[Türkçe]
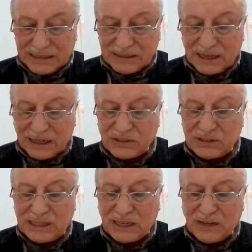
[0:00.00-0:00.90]

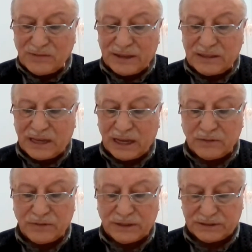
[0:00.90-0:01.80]
tezyin ve
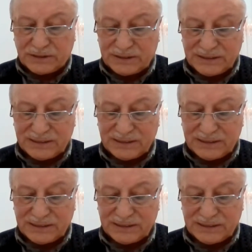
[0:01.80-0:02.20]
tenbir